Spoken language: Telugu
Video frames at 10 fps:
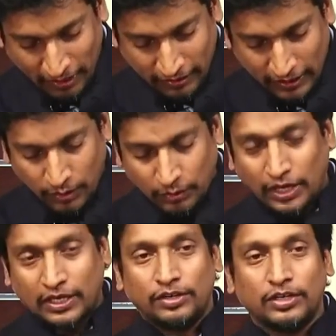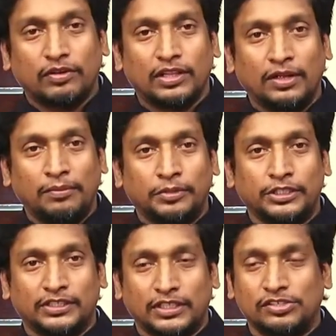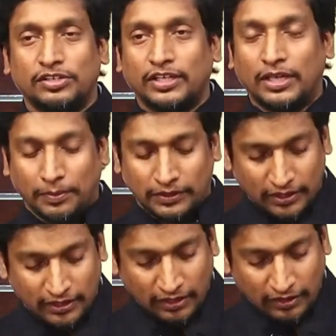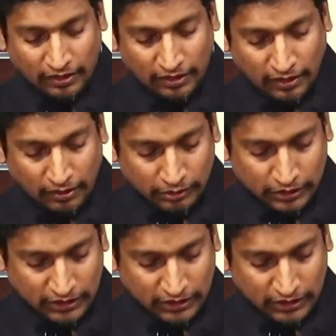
దేవుని వాక్యానికి వెళ్దాం మొదటి దర్శనికే పత్రిక మొదటి